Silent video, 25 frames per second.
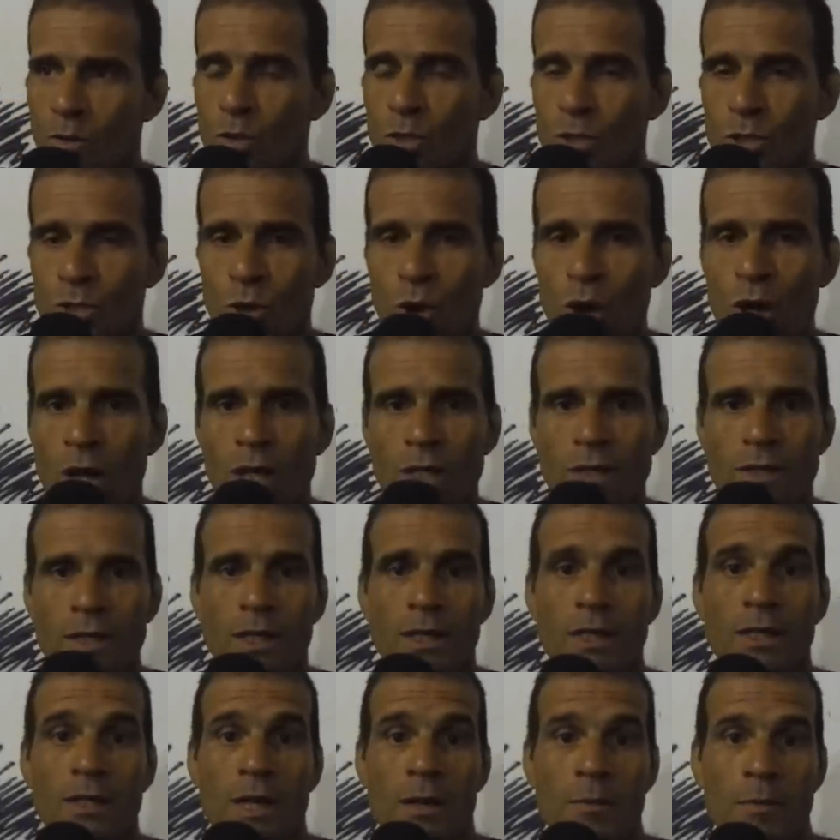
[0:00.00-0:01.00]
o
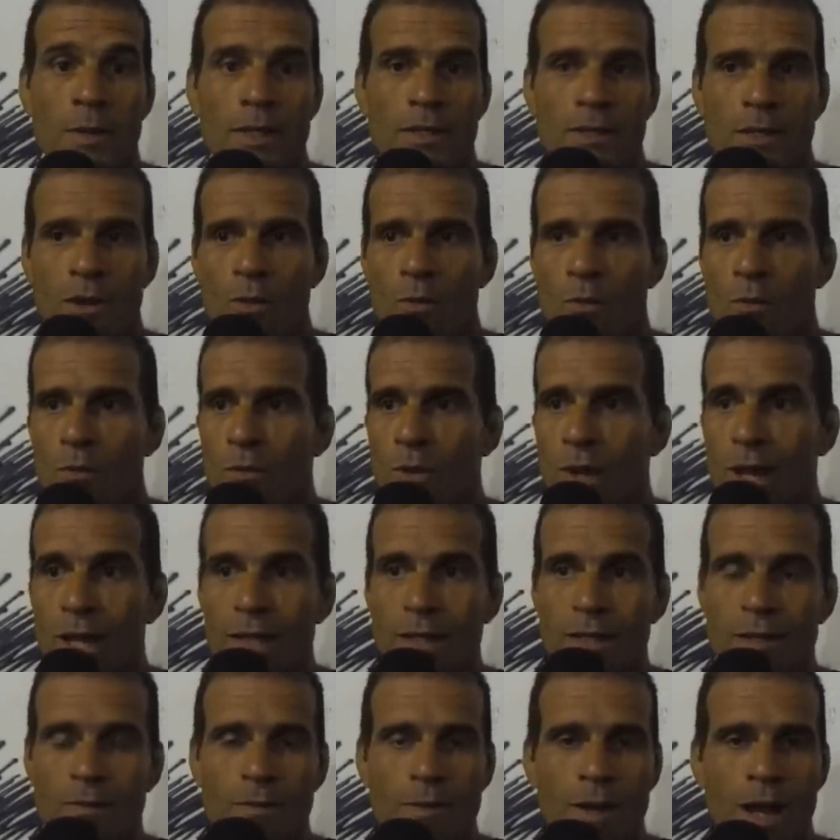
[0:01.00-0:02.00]
Jonathan, que também tá um
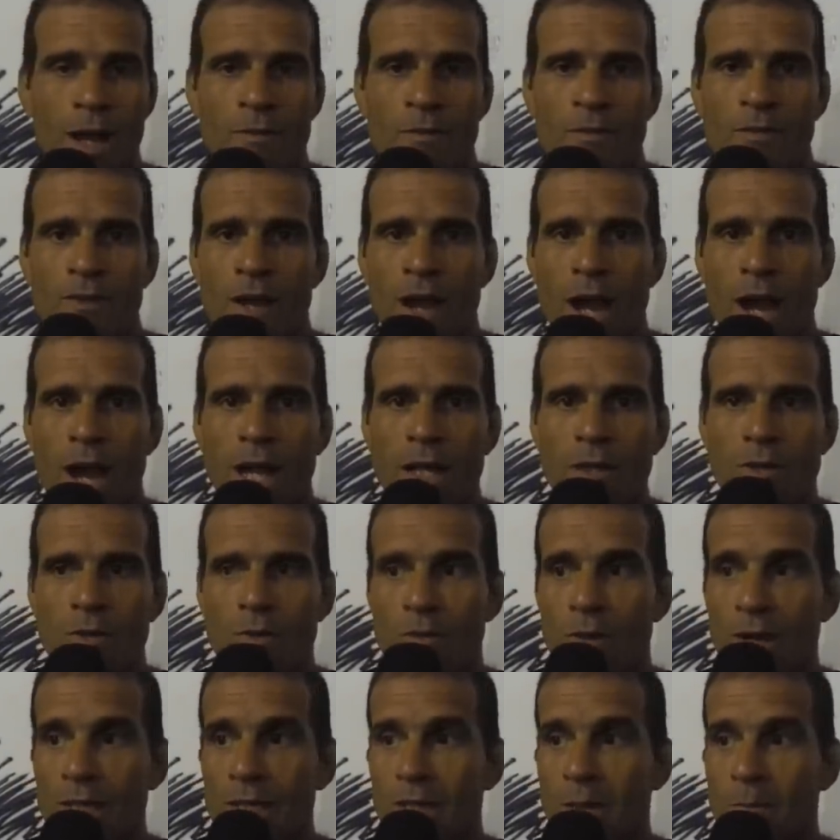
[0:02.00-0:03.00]
moleque afiado,
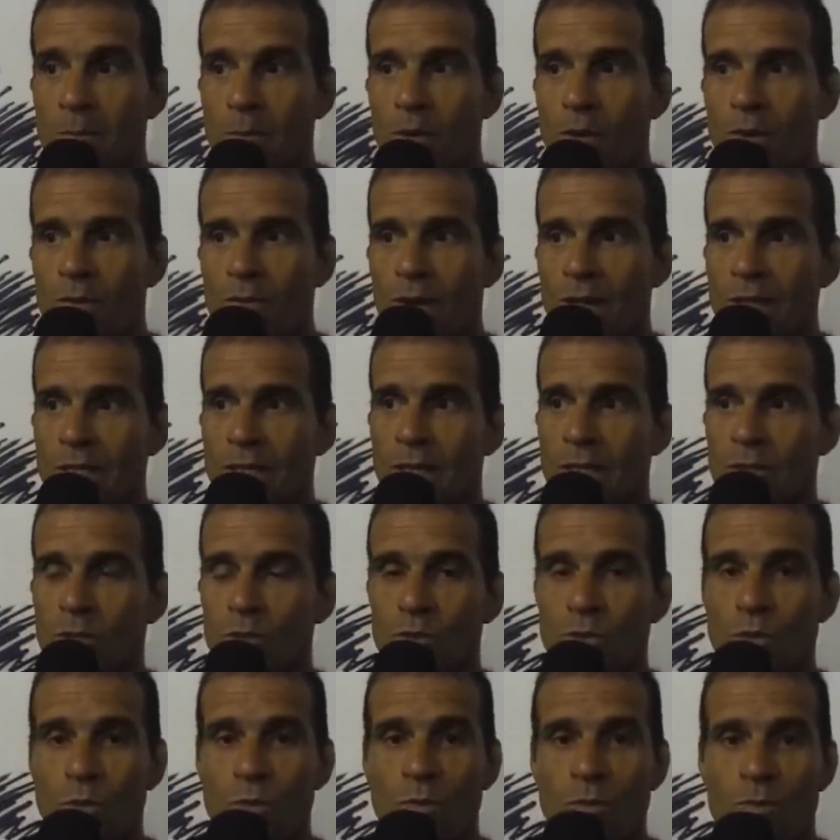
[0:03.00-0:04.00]
faixa porra, faixa
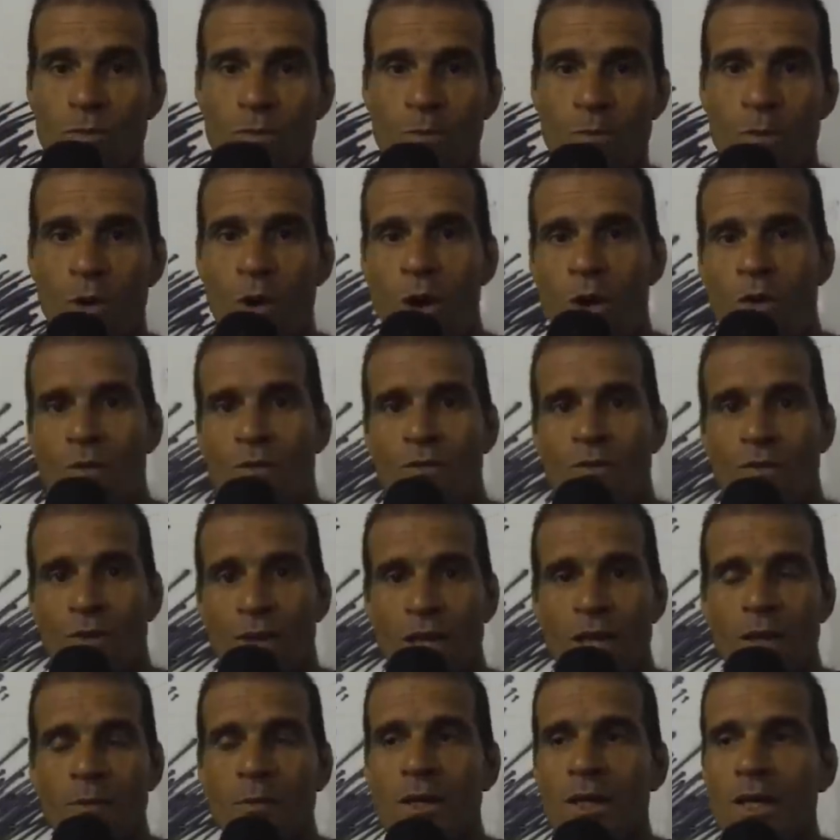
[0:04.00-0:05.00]
azul, bom,
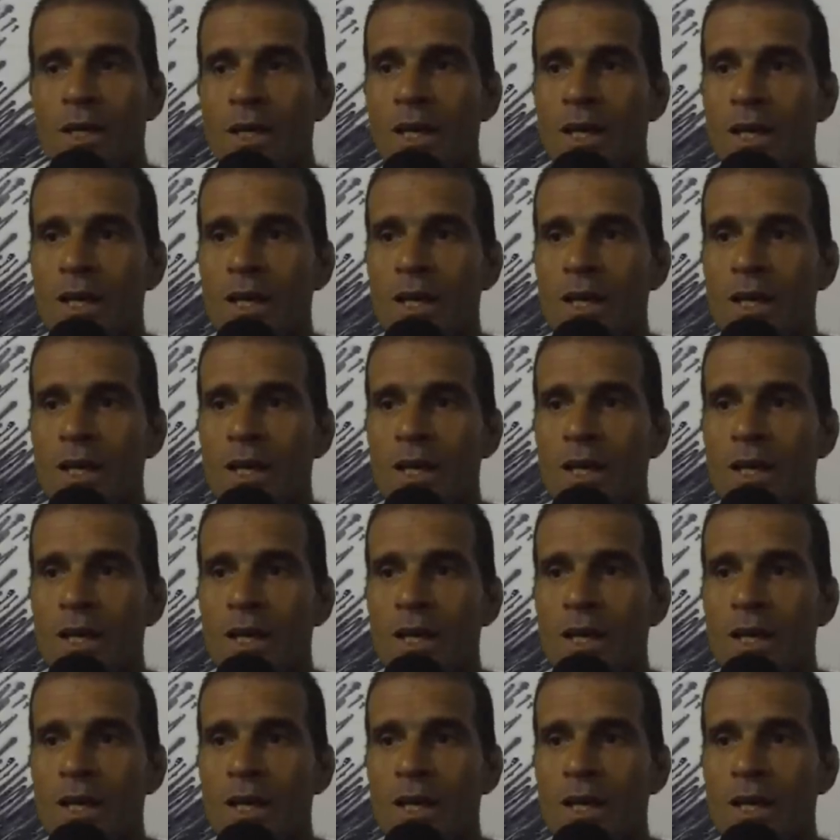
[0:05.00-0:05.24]
firme.